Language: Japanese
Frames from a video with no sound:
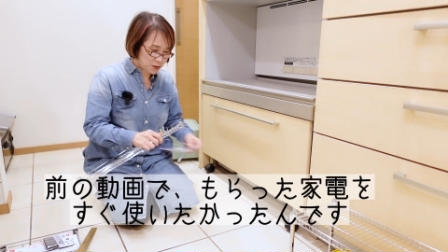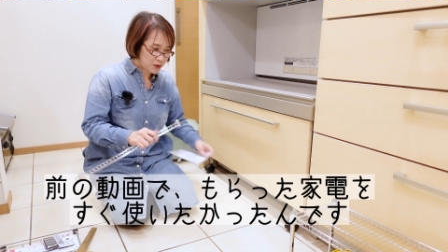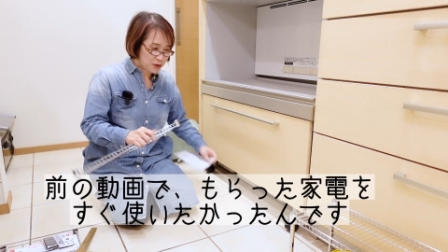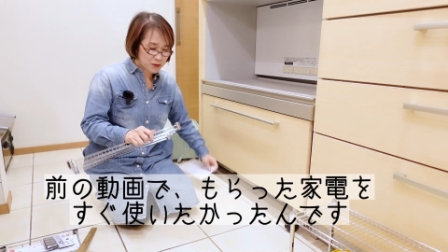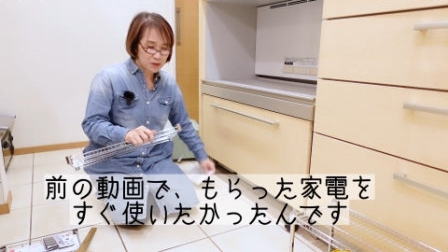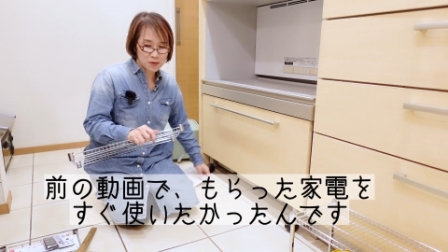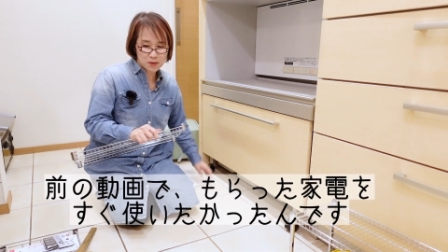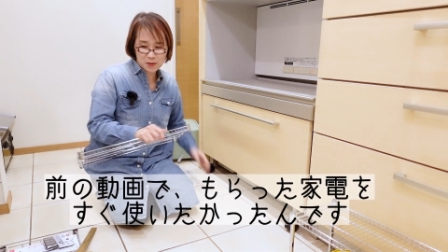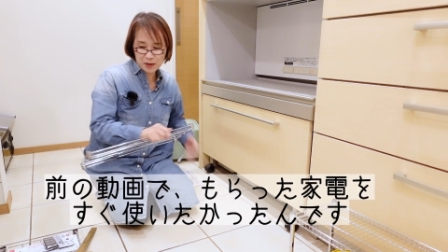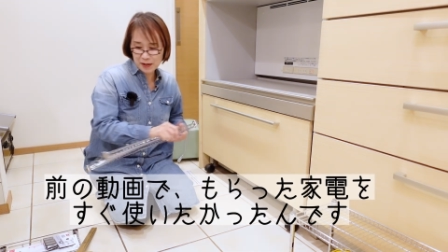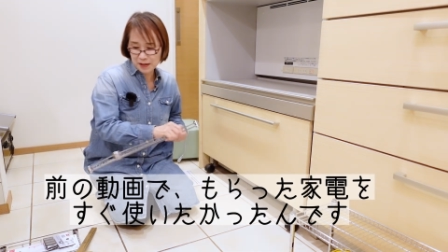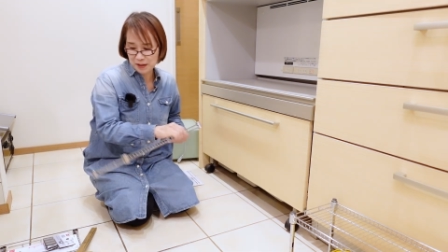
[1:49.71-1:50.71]
うここ
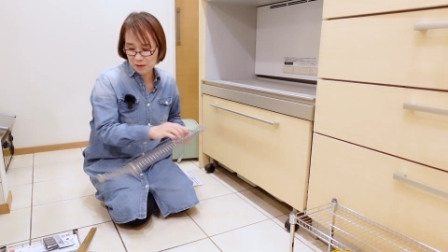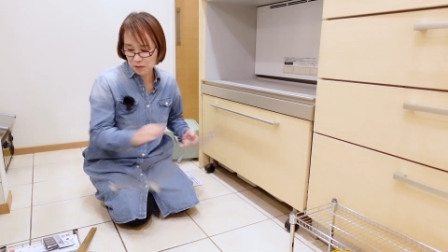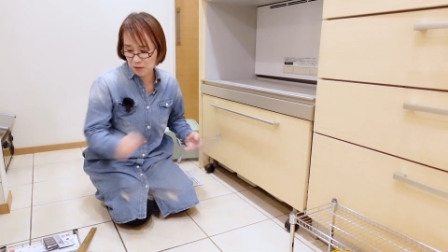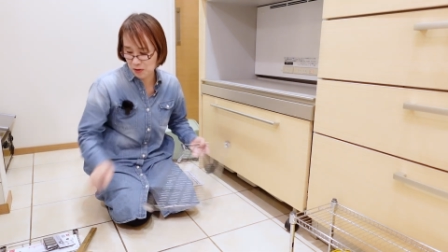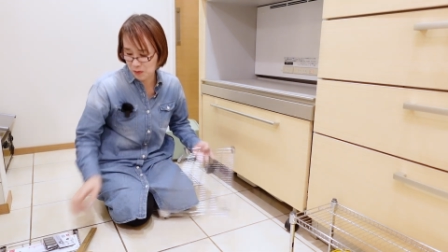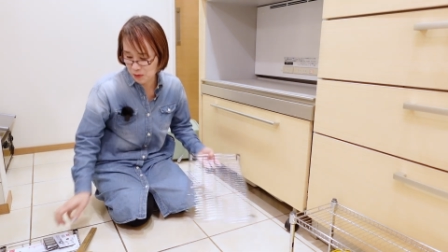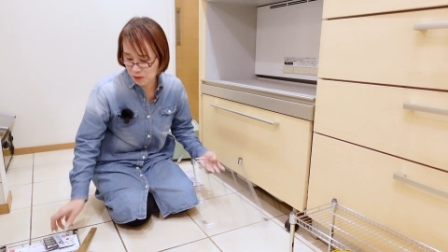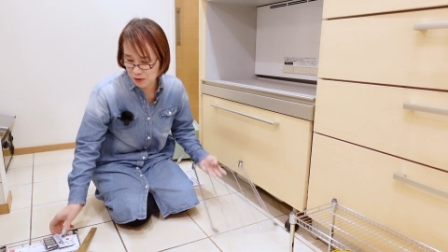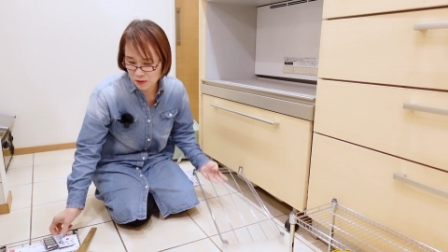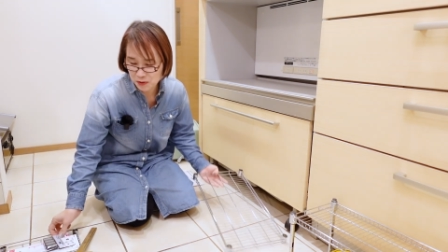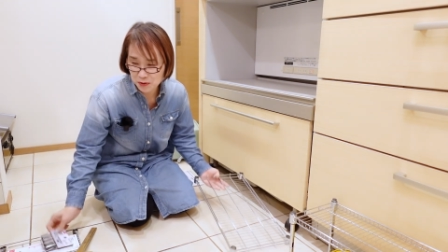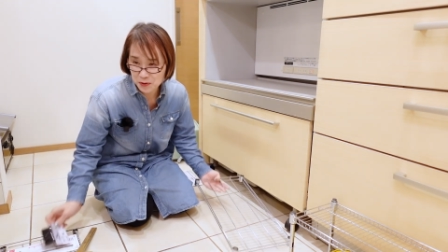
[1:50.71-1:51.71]
を早いこと気持
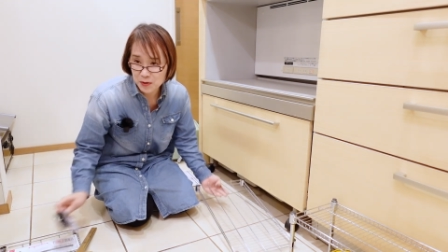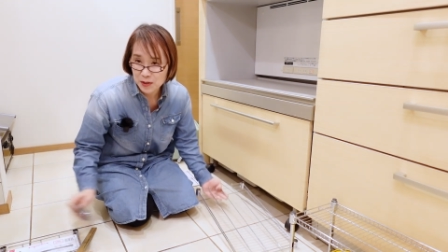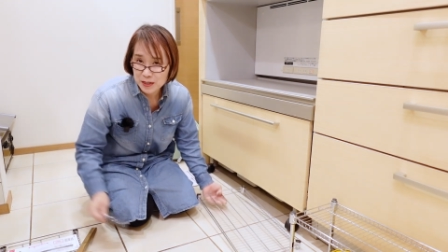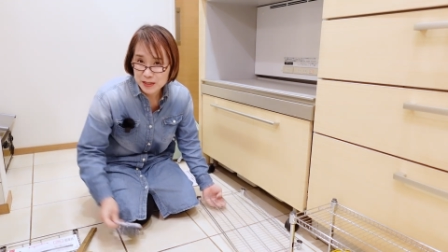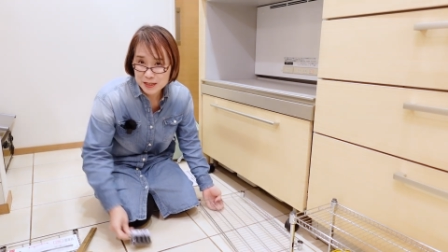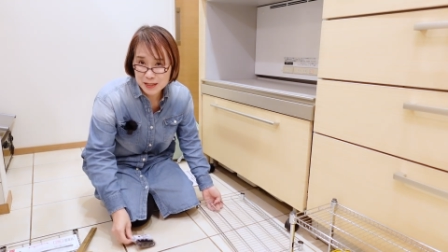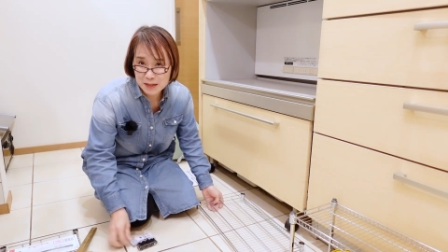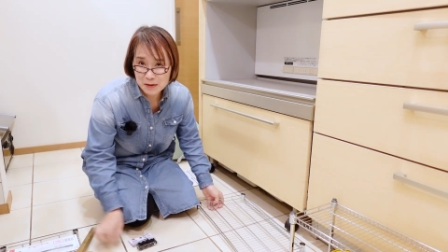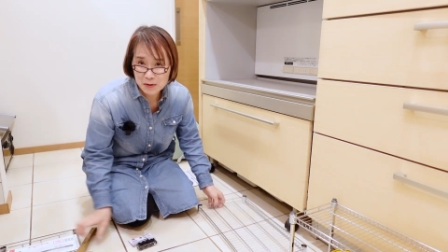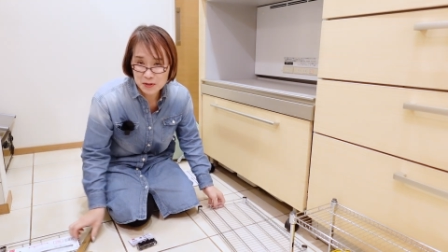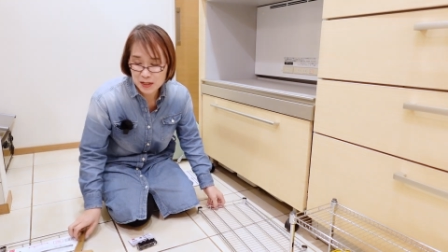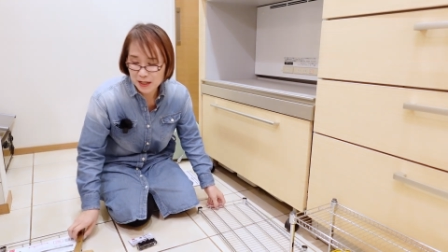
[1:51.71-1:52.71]
ちよく
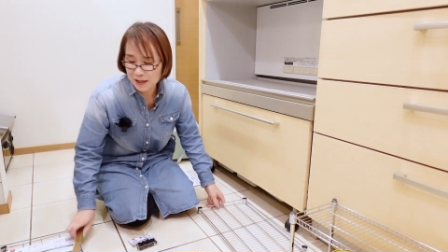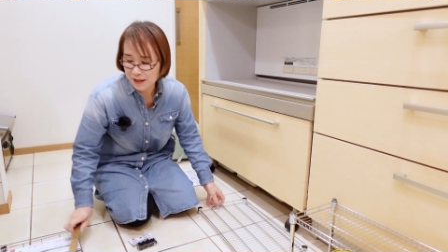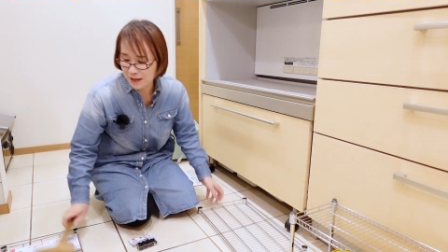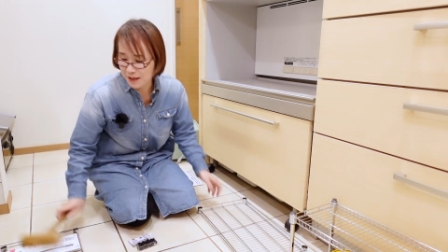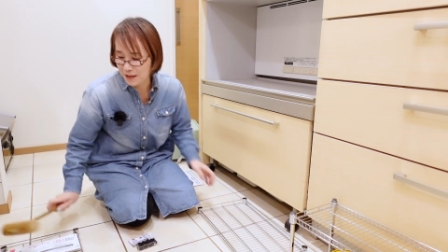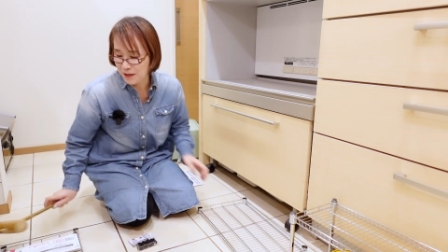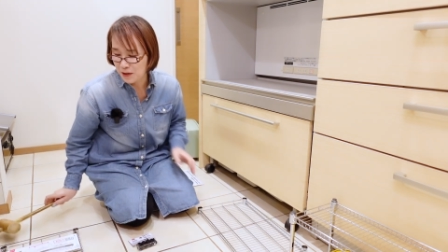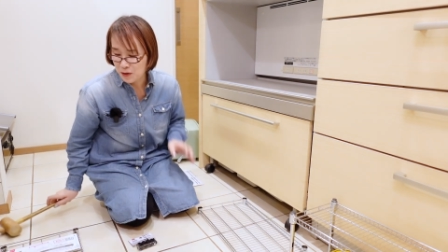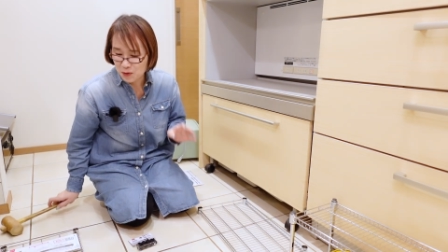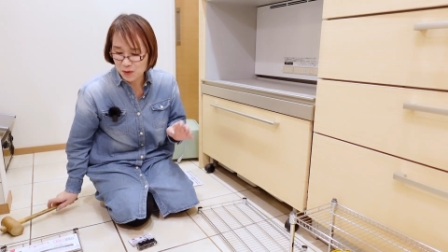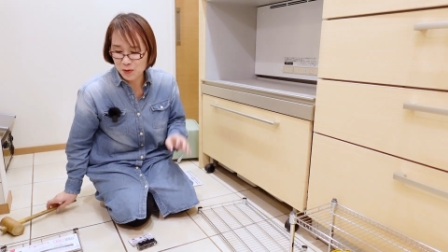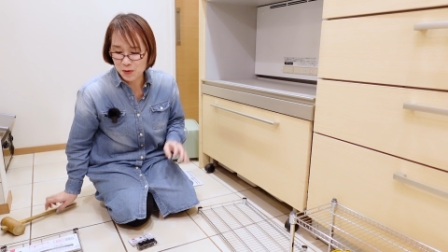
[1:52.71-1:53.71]
セットしたいから
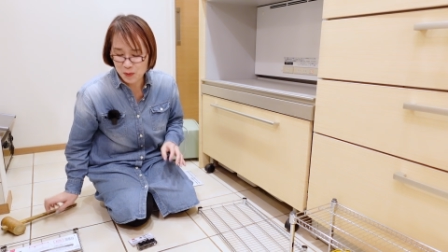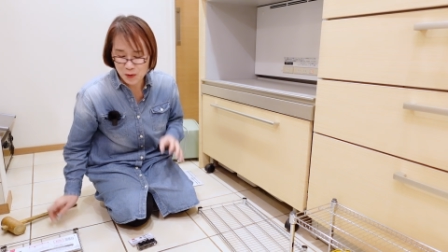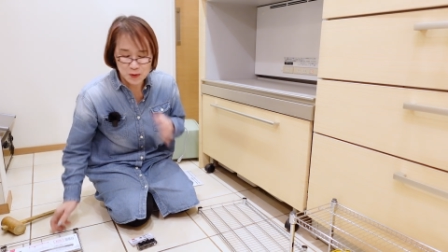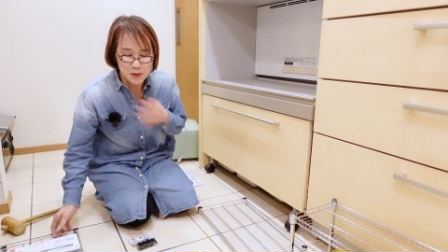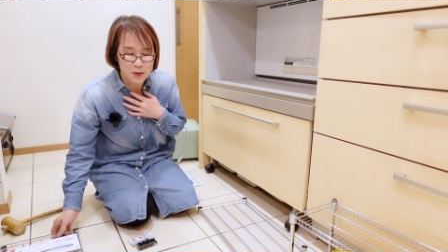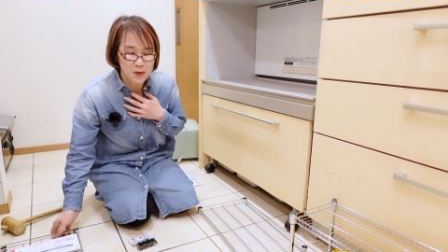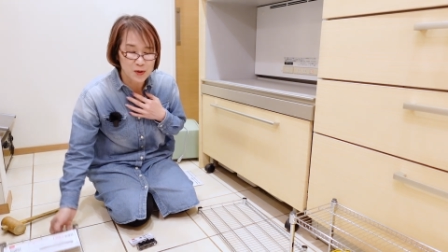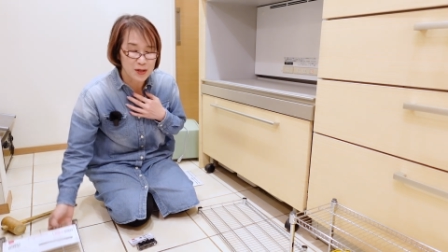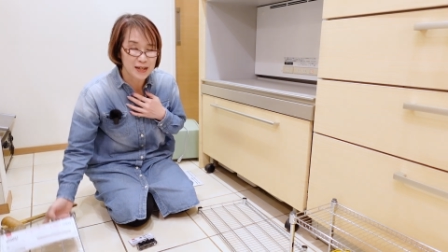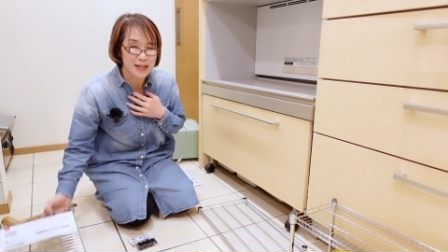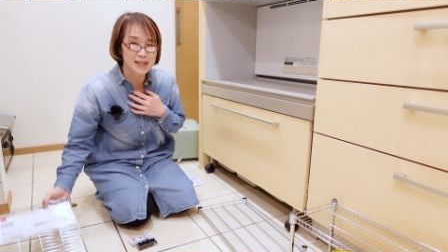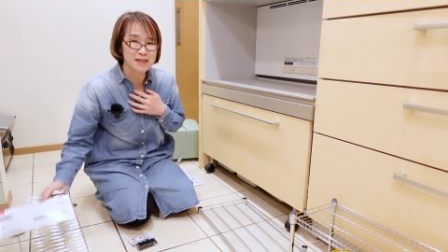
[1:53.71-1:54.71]
とってもうこ
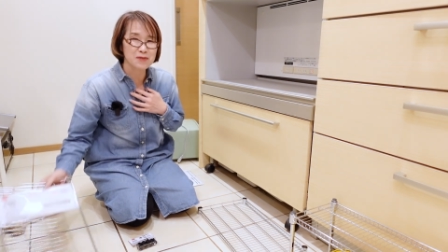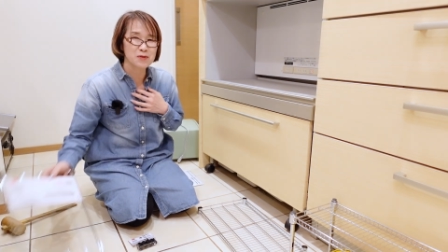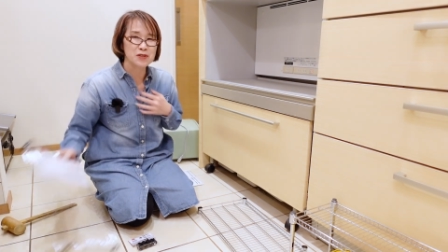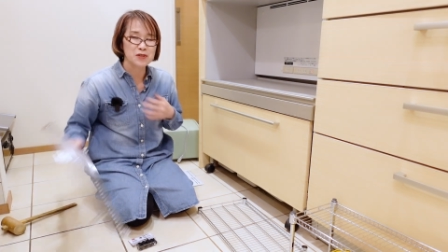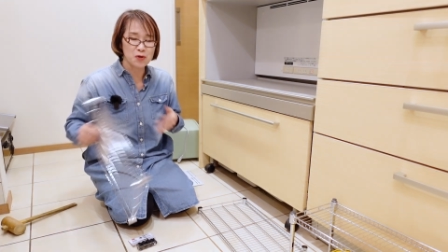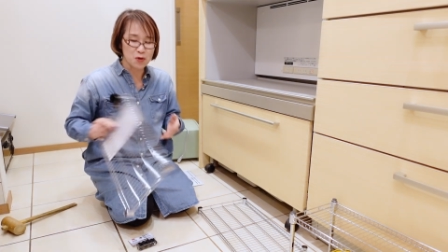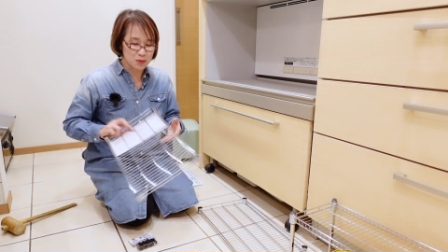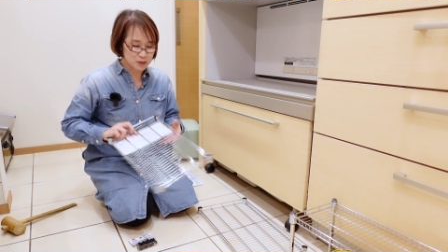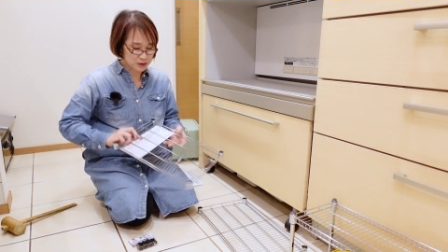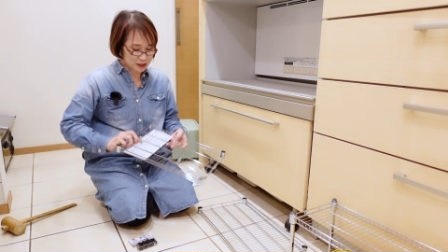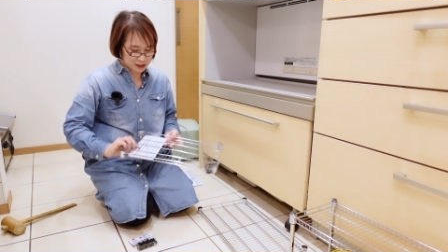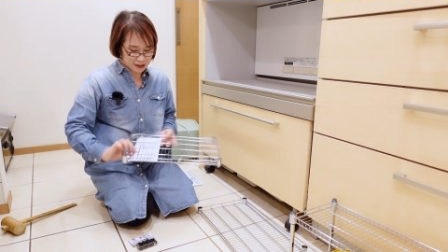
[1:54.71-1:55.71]
れがこれ勝負や